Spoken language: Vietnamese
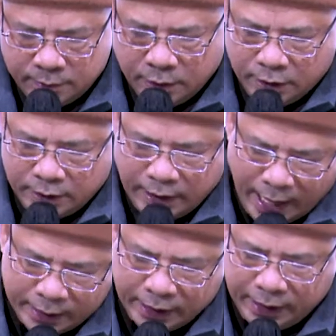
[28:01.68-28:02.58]
được
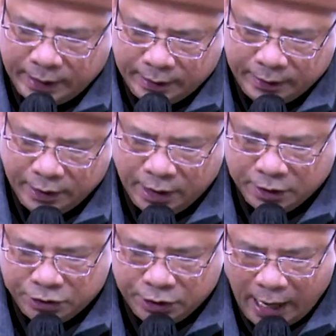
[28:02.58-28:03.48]
giá trị
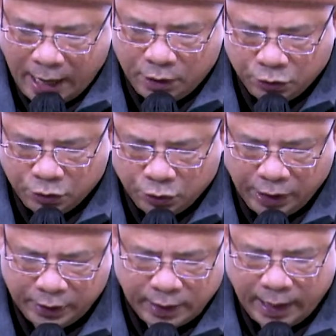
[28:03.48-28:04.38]
nhờ sự an ủi của
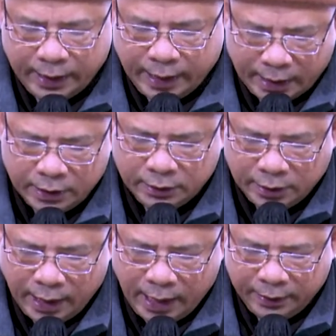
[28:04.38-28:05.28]
hết thảy các Đức
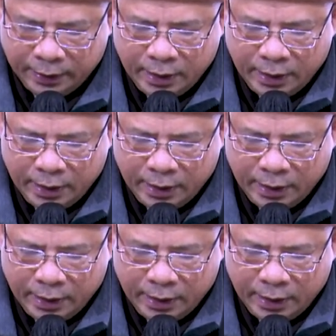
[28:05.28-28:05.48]
Như Lai,